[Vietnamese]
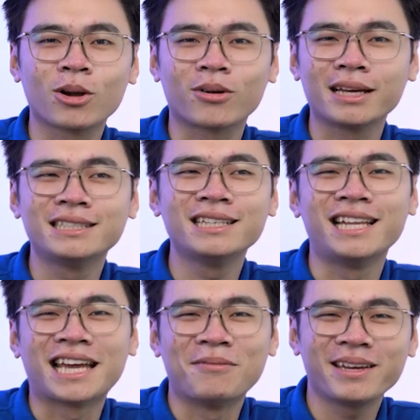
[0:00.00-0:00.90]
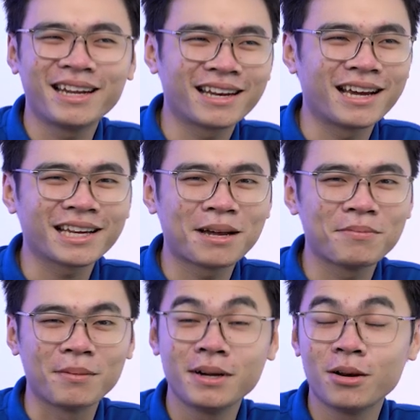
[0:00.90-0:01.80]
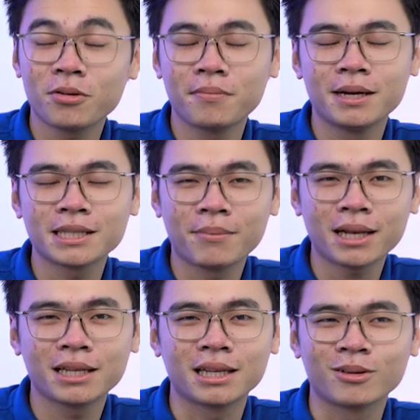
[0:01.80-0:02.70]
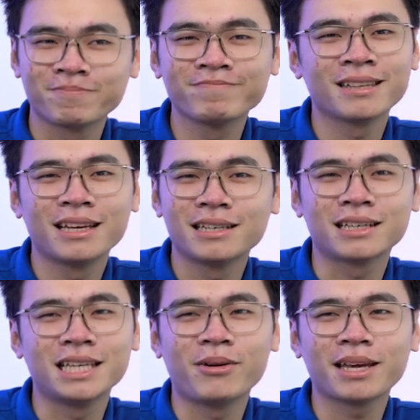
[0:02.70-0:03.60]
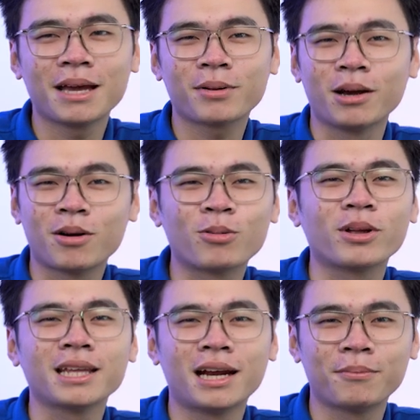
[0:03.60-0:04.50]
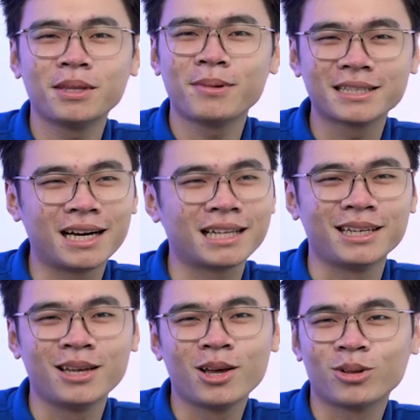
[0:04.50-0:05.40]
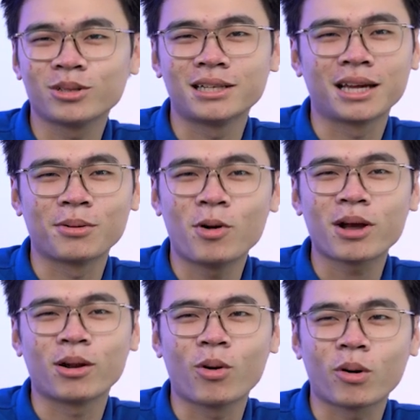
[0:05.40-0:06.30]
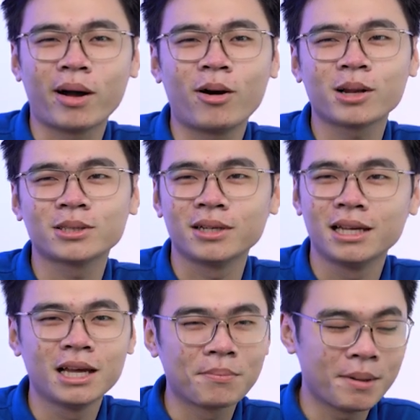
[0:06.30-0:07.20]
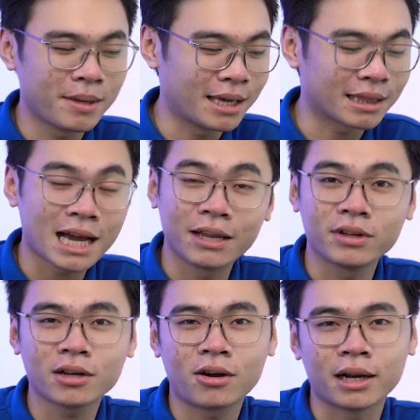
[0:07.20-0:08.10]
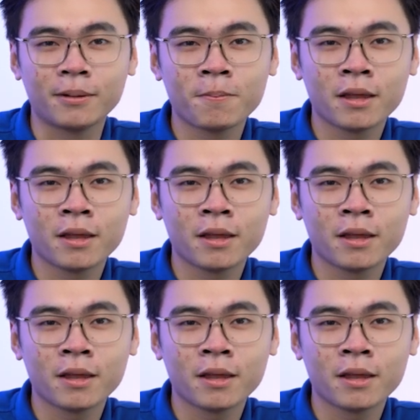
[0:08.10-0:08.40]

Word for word: Còn ngày xưa thì các em biết đấy, rờ ích năm bảy mươi nó cũng mới ra mắt thì được nhiều anh em kiểu không đón nhận lắm, nhưng bây giờ thì nó trở thành một mẫu card họ quá hot rồi nên mình hiện tại thì vẫn còn.